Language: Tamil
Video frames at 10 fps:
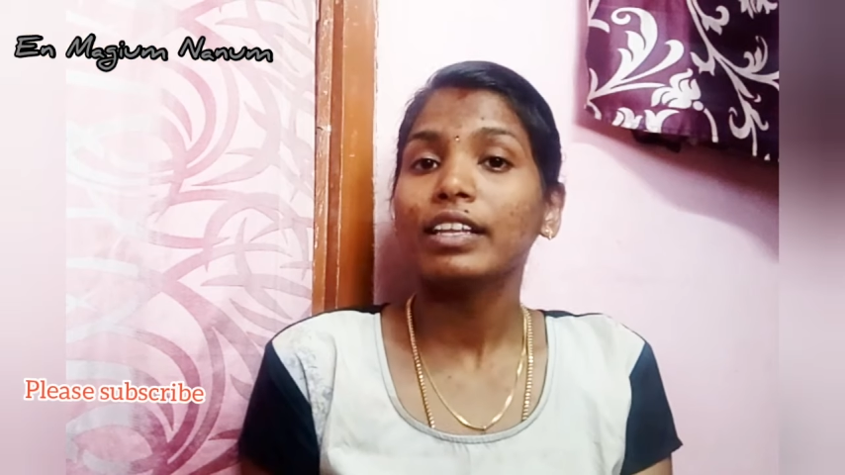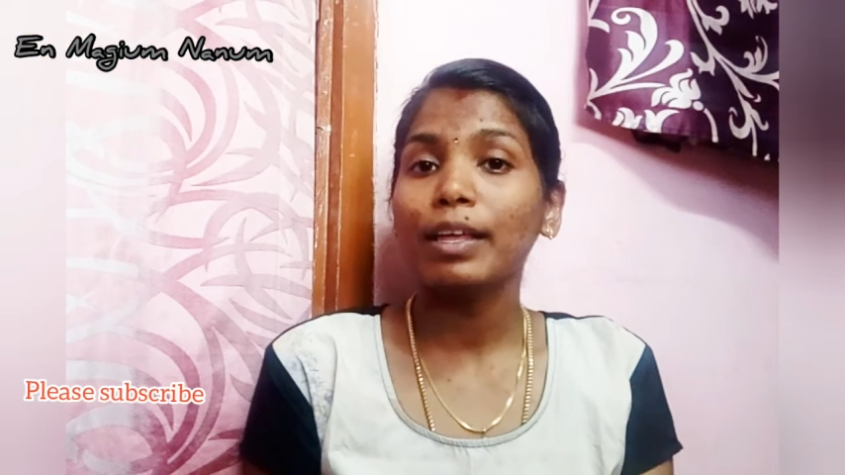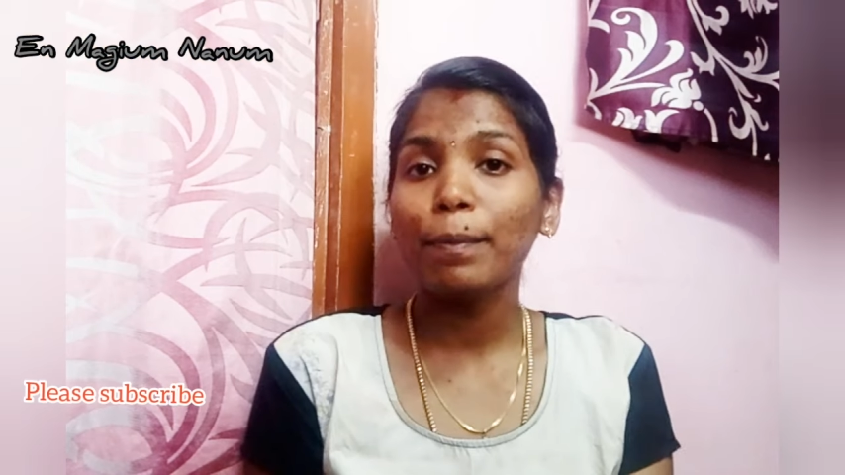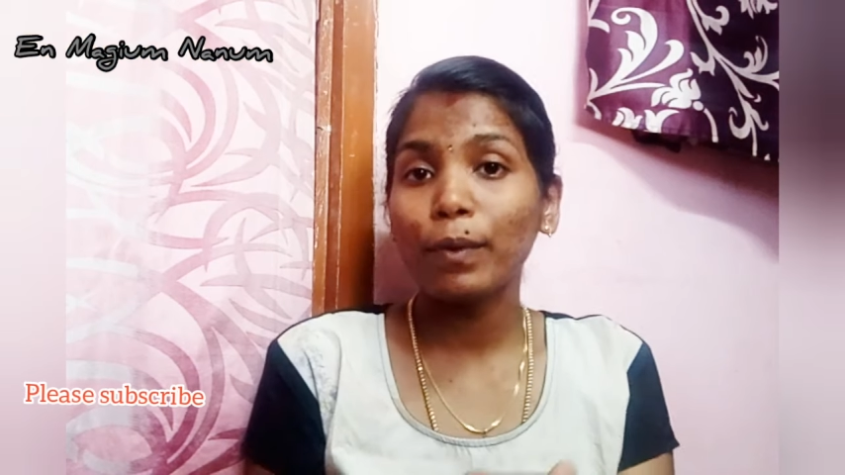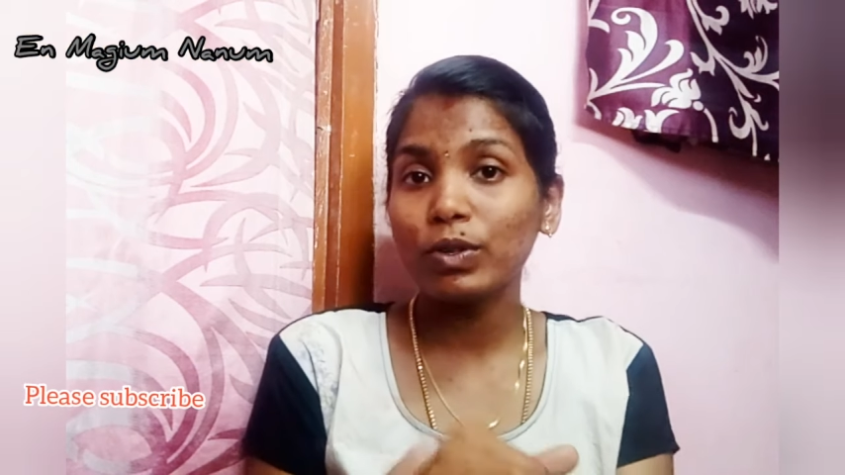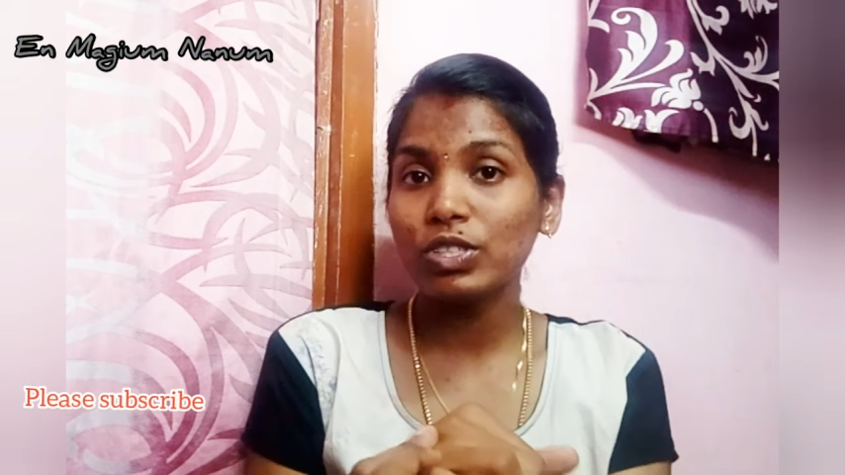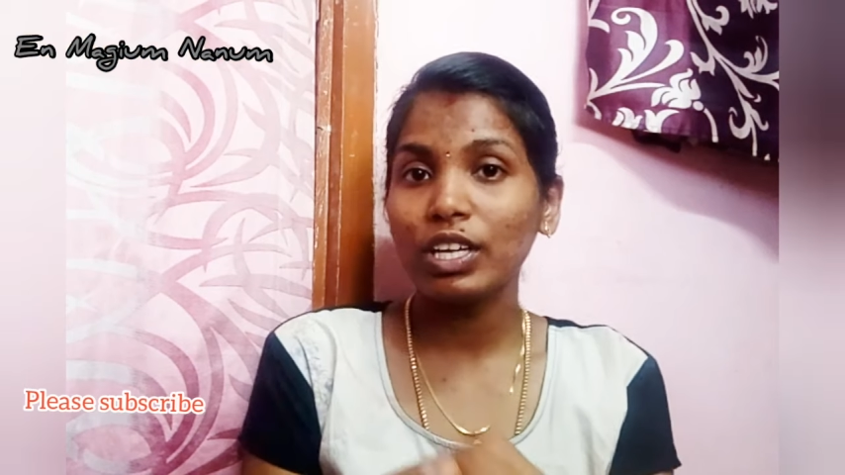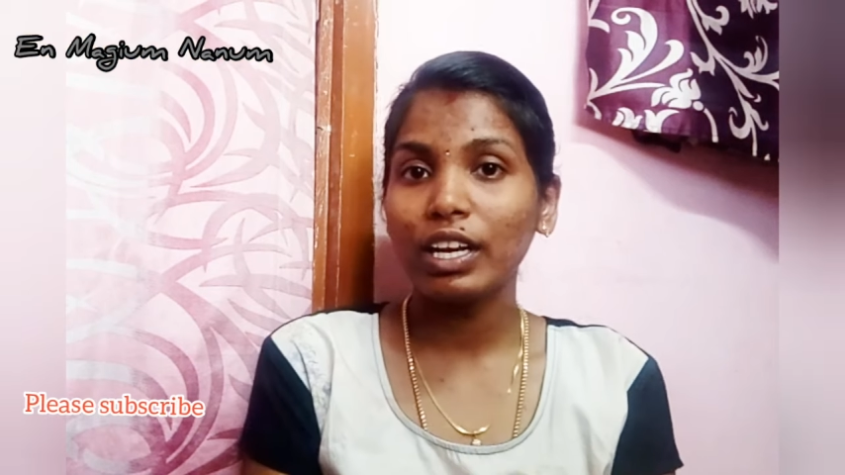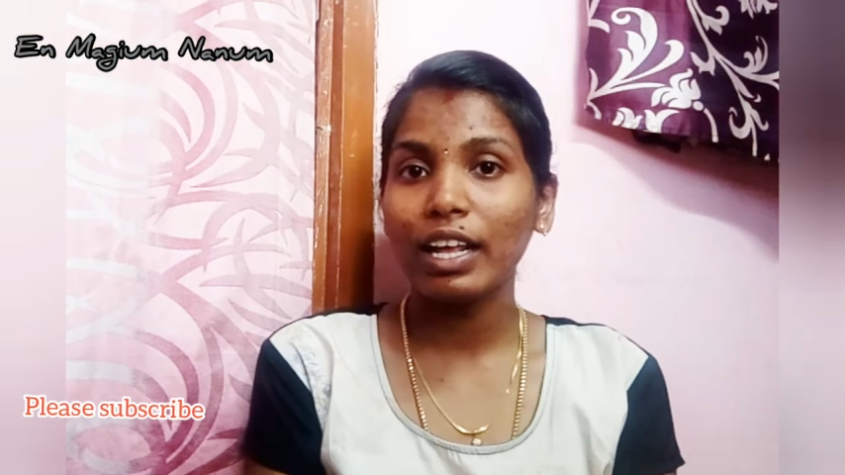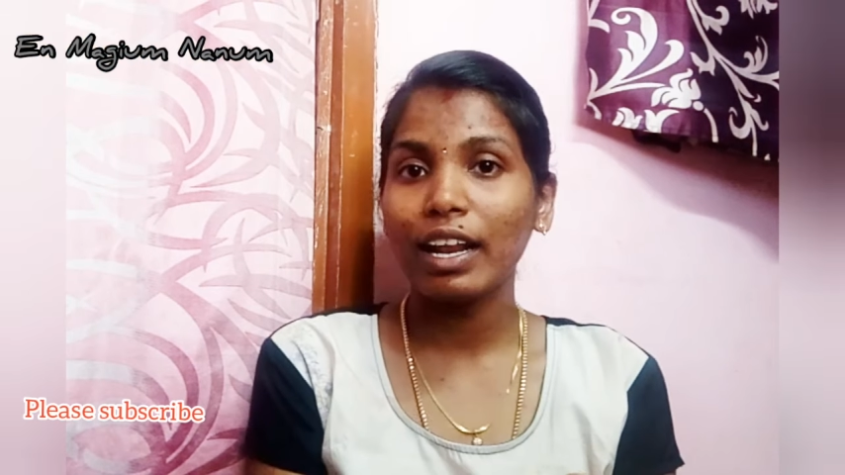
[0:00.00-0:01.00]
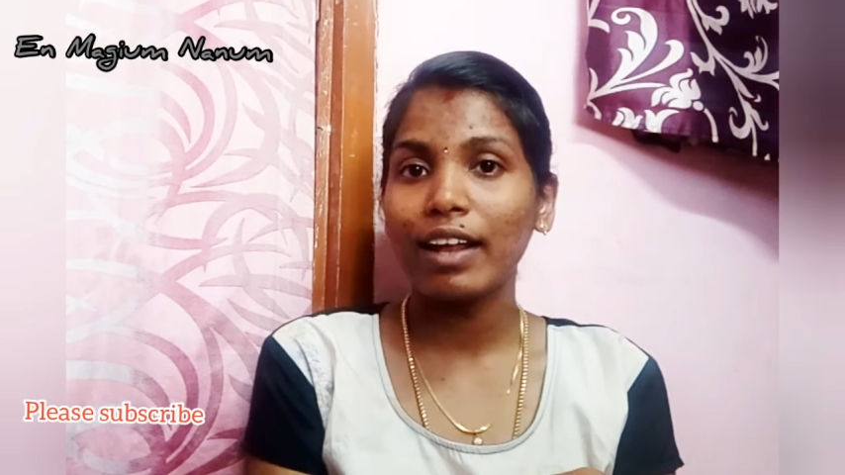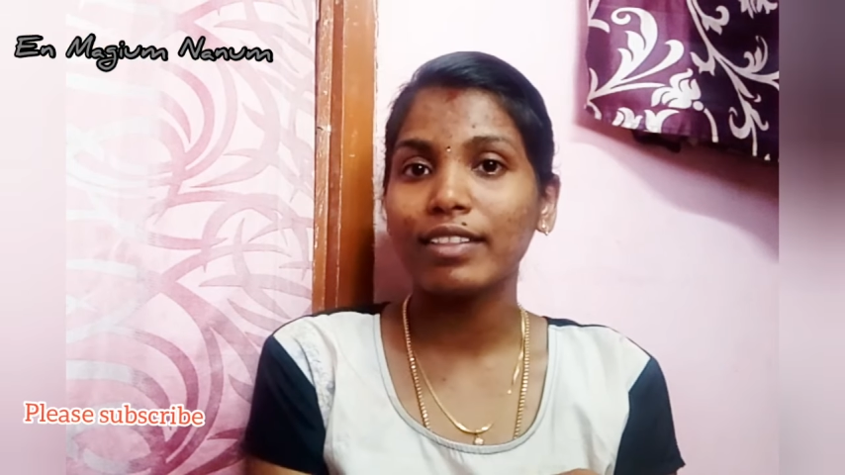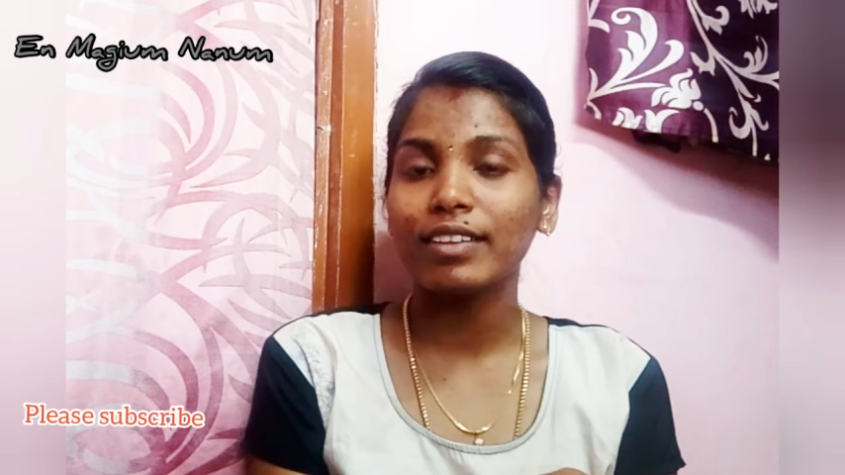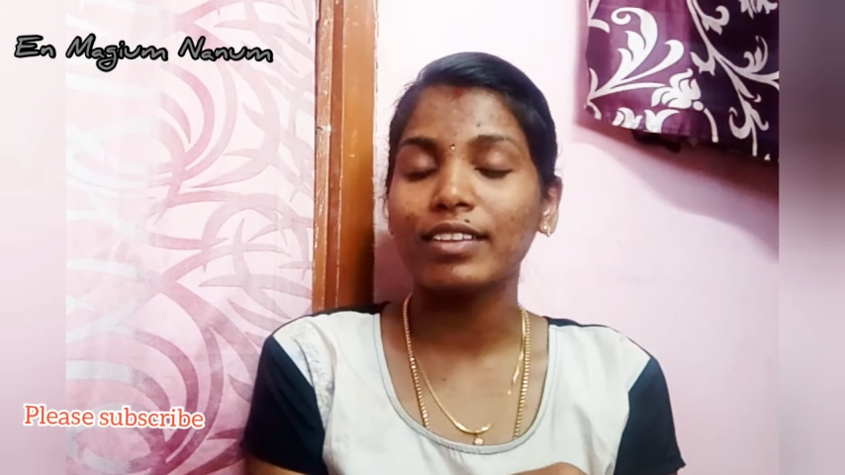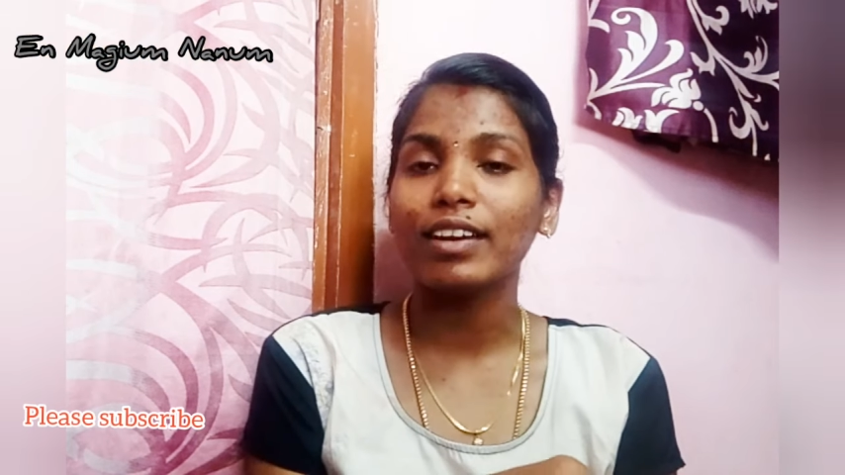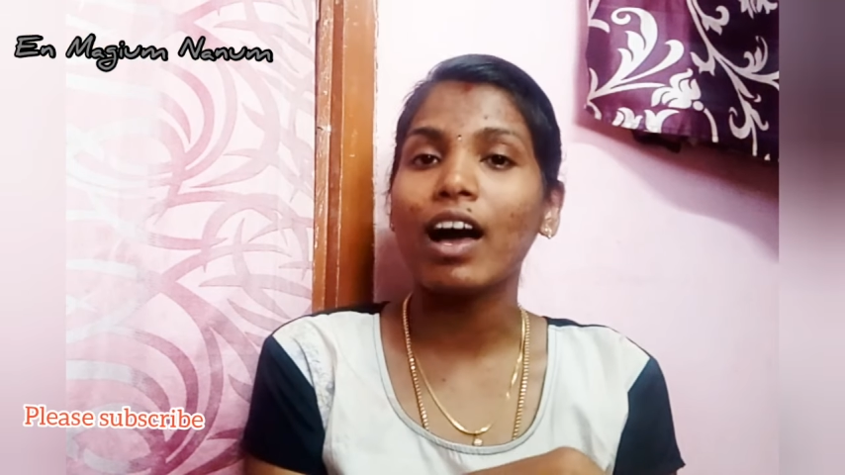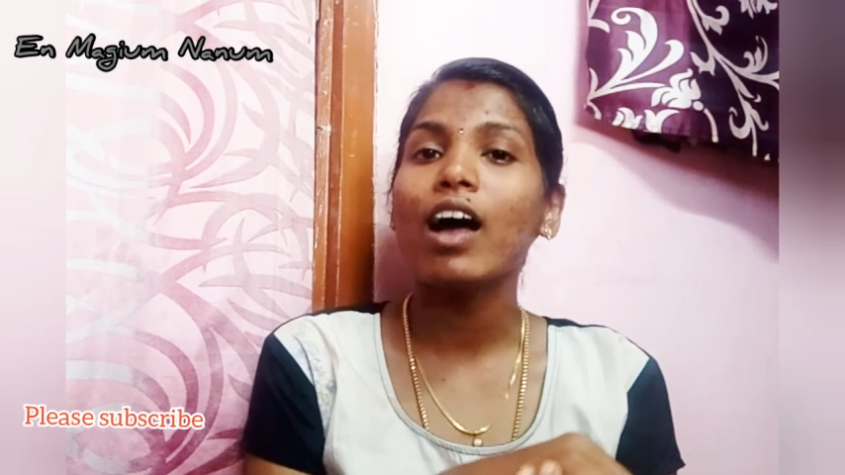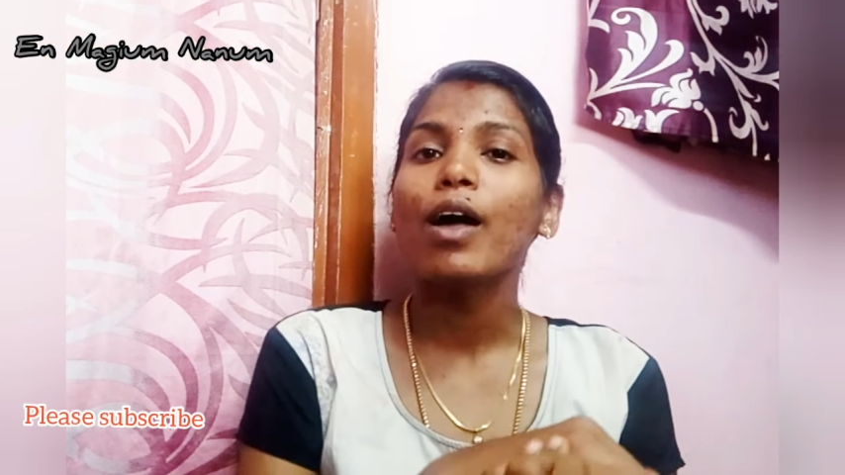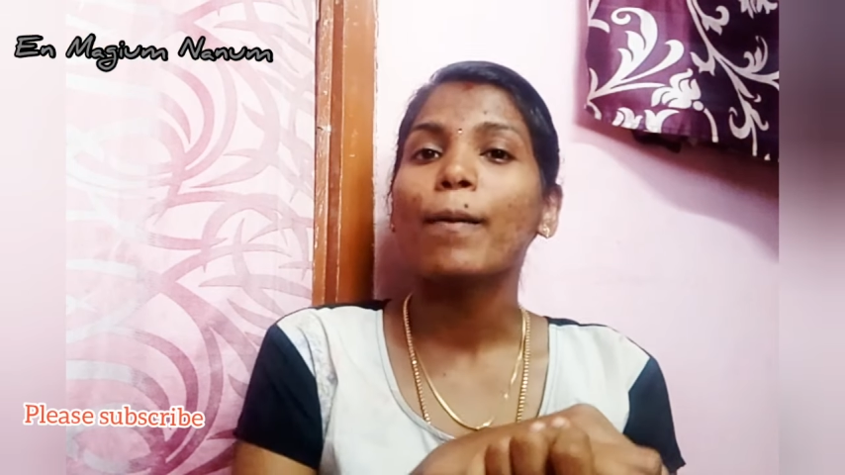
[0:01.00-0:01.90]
இதே போஸ்டீரியராக இருந்ததுன்னா